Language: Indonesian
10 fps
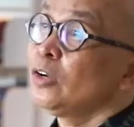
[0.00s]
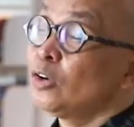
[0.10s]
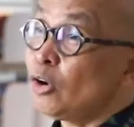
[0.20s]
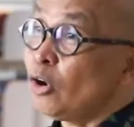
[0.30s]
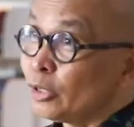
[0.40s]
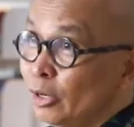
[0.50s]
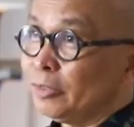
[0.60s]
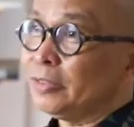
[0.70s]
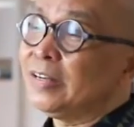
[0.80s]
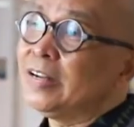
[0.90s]
Konon,
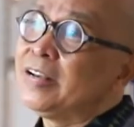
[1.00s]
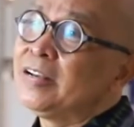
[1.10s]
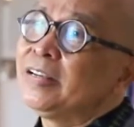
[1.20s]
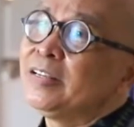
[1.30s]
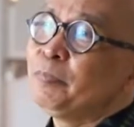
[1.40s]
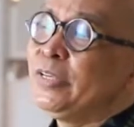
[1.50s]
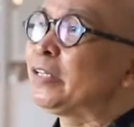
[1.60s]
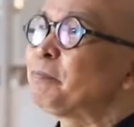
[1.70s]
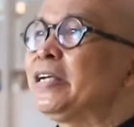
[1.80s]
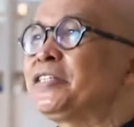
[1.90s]
minat
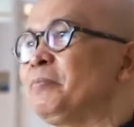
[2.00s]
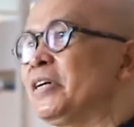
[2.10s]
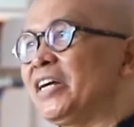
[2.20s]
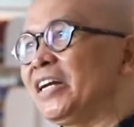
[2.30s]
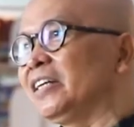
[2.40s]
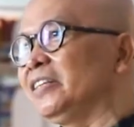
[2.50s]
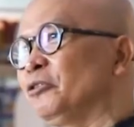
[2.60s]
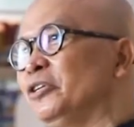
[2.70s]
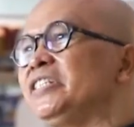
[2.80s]
baca masyarakat Indonesia